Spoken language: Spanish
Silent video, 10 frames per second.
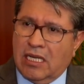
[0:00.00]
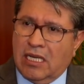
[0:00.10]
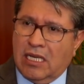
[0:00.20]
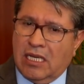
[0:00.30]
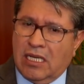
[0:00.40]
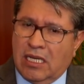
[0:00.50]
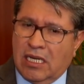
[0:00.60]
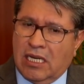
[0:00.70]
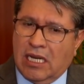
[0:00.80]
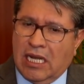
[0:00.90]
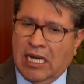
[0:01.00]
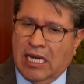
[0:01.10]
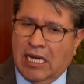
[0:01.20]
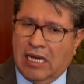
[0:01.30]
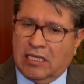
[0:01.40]
eh,
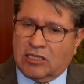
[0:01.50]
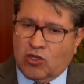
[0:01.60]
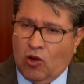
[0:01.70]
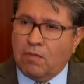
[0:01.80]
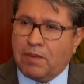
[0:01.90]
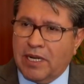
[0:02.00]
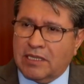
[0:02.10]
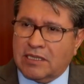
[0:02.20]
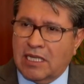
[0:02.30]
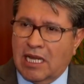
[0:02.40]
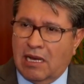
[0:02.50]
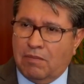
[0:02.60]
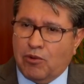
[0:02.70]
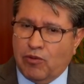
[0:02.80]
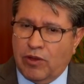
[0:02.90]
las compras,
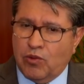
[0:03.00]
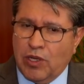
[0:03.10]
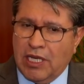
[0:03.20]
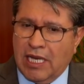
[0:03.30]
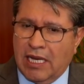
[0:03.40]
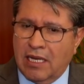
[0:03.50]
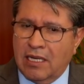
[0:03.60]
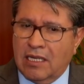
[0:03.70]
la proveeduría,